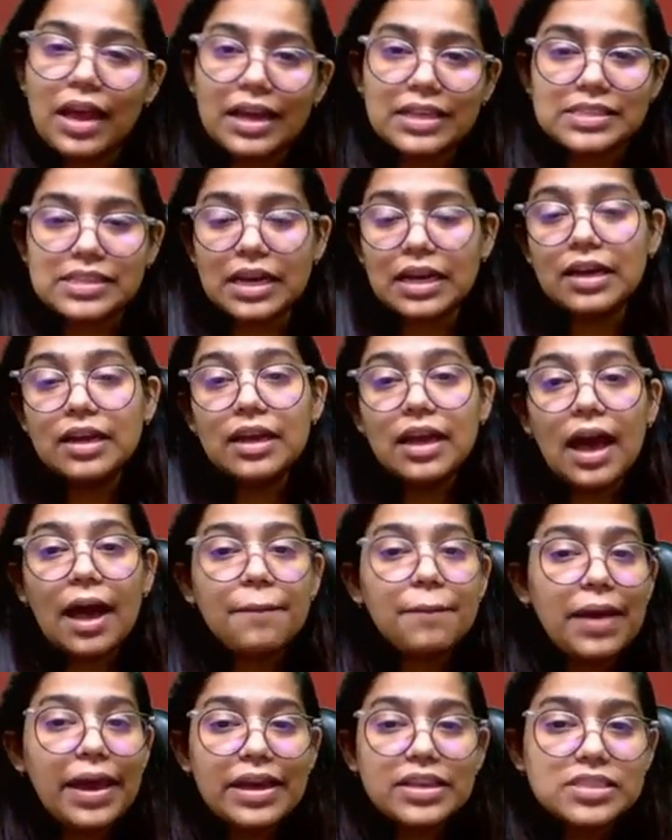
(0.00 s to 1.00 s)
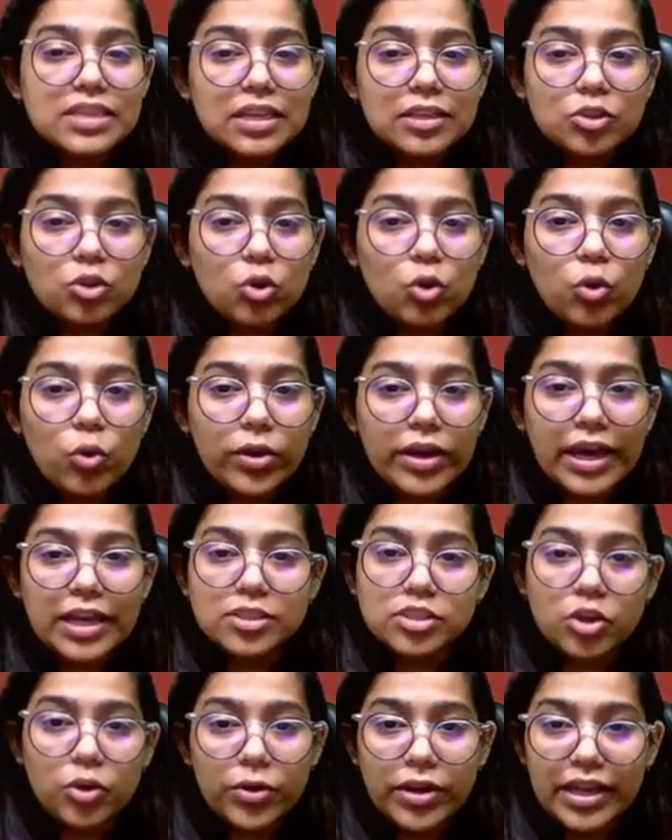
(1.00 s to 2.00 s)
अच्छा अब ऐसा तो हो गया
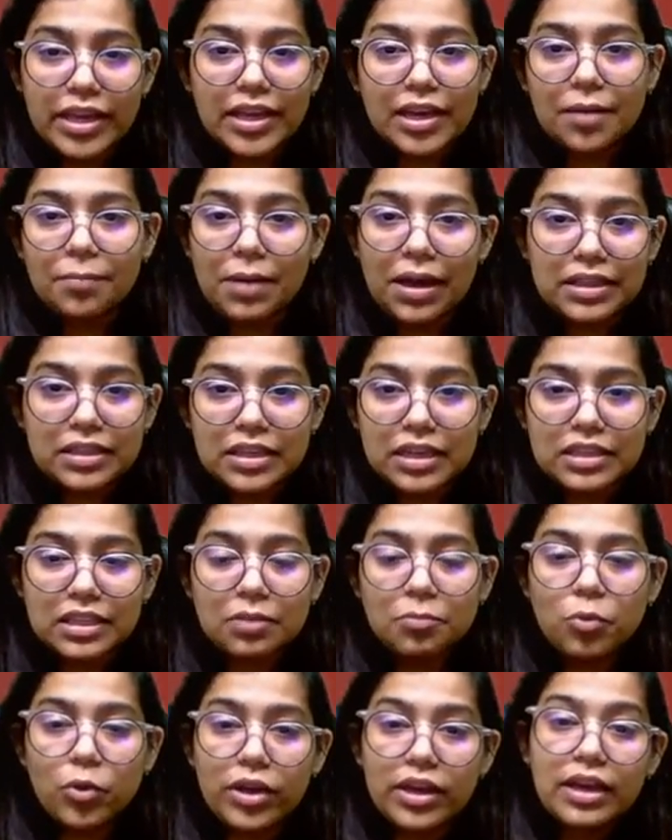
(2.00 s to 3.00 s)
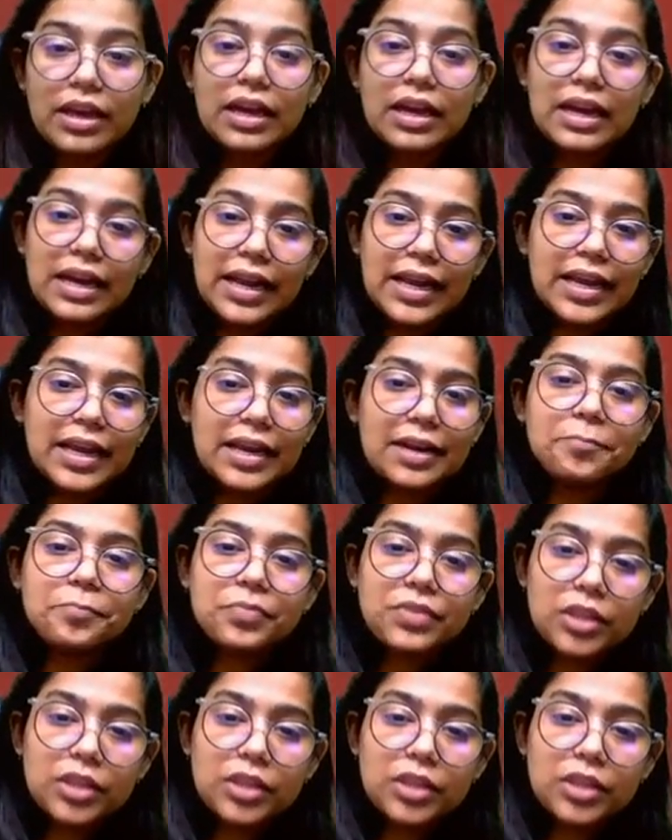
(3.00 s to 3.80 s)
चलो ठीक है बात ख़त्म हुई लेकिन